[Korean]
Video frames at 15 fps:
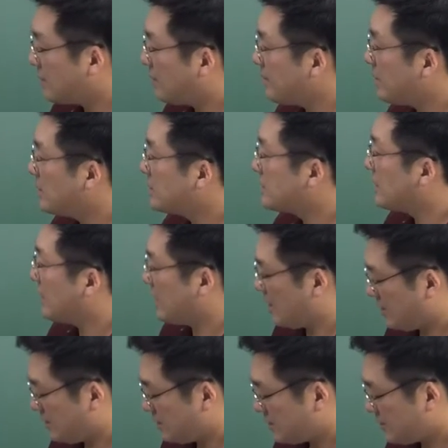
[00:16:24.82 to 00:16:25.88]
그러면
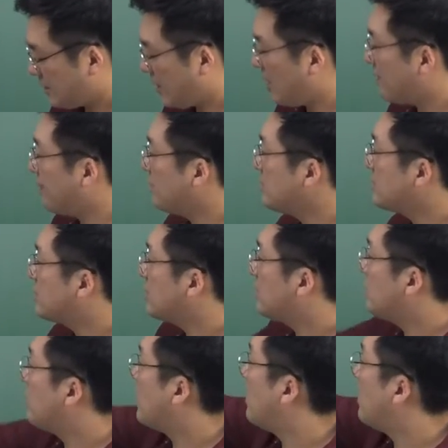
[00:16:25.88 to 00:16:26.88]
이제 세 번째로